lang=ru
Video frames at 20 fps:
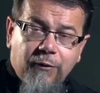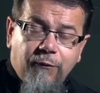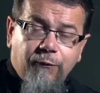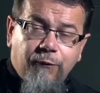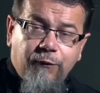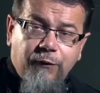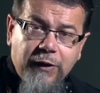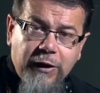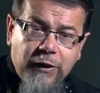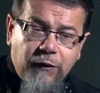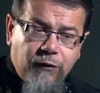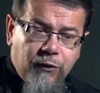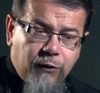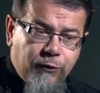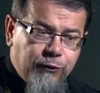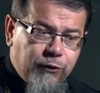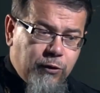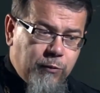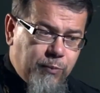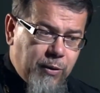вывел
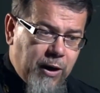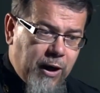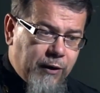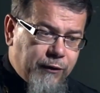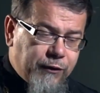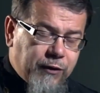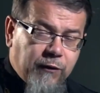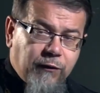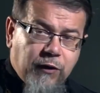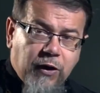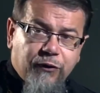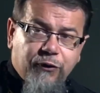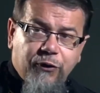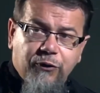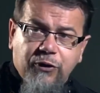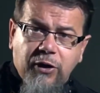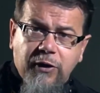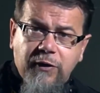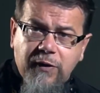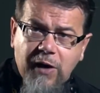тебя от овец,
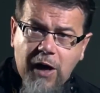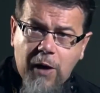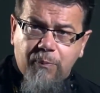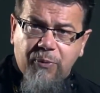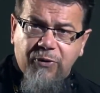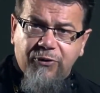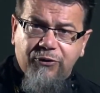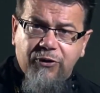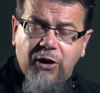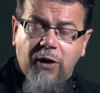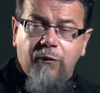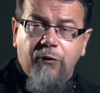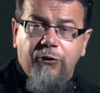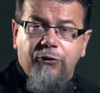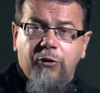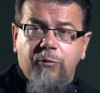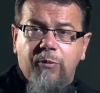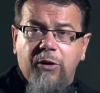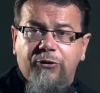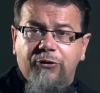это я поставил
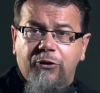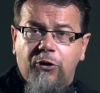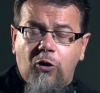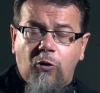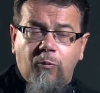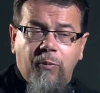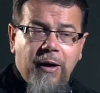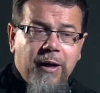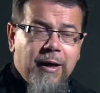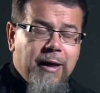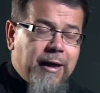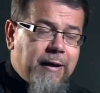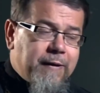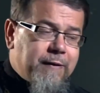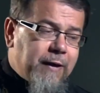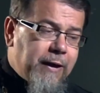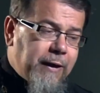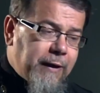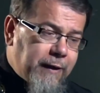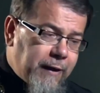тебя царем,
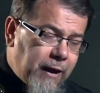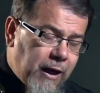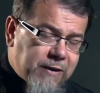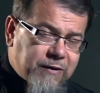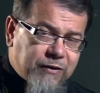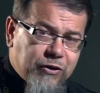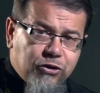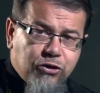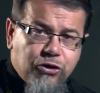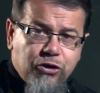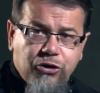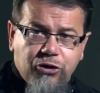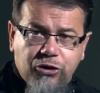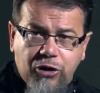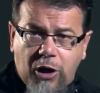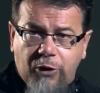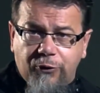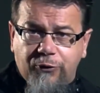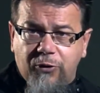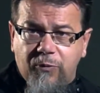это я
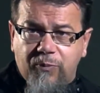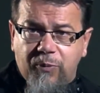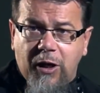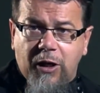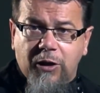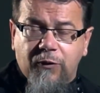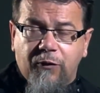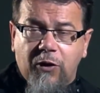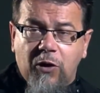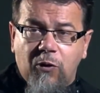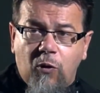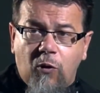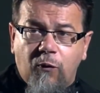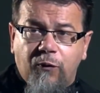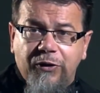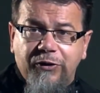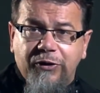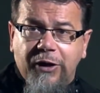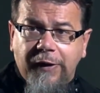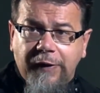защищал тебя от врагов,
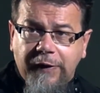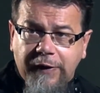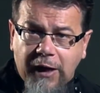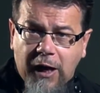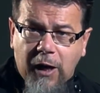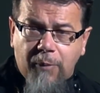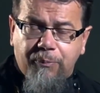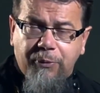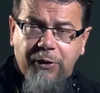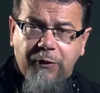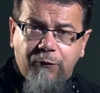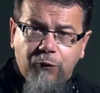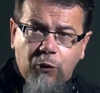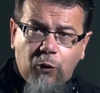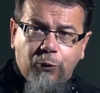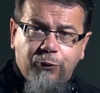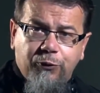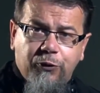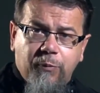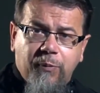это я
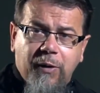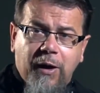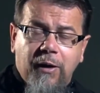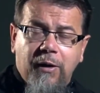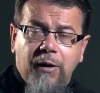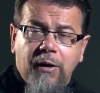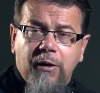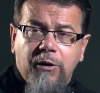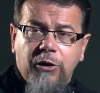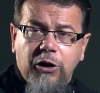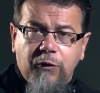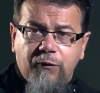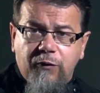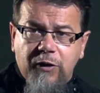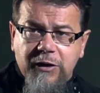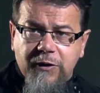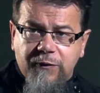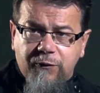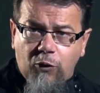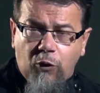привел тебя и
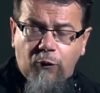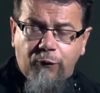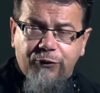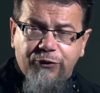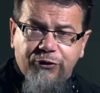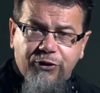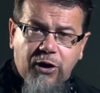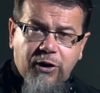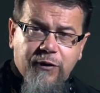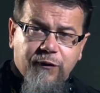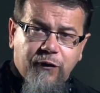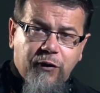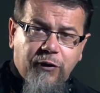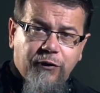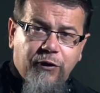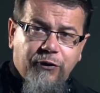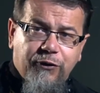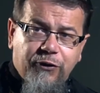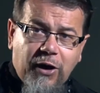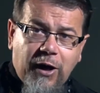возвел в царство над
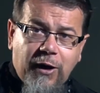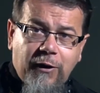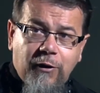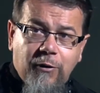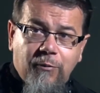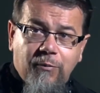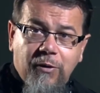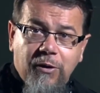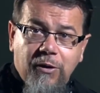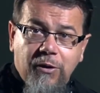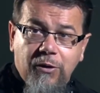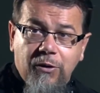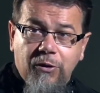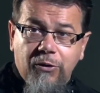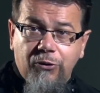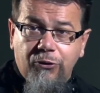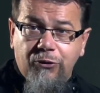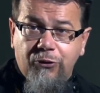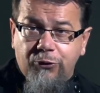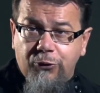Израилем.
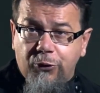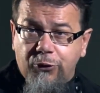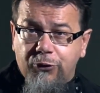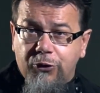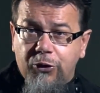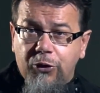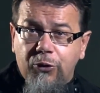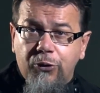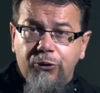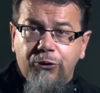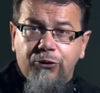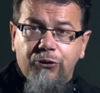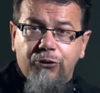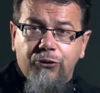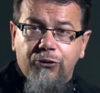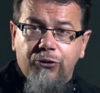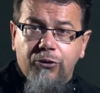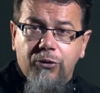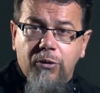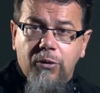Что ты
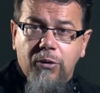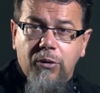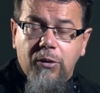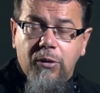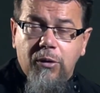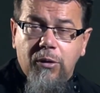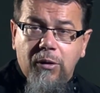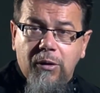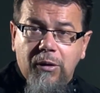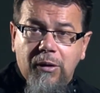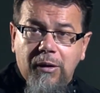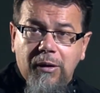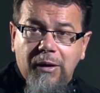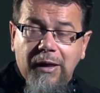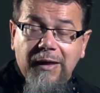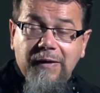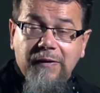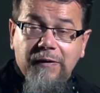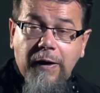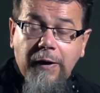хочешь?
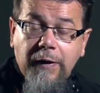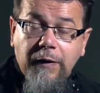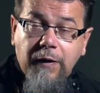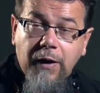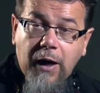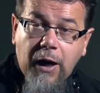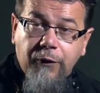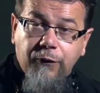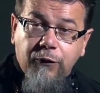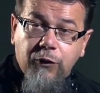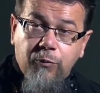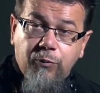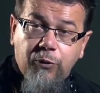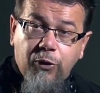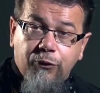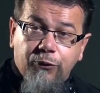Это я тебе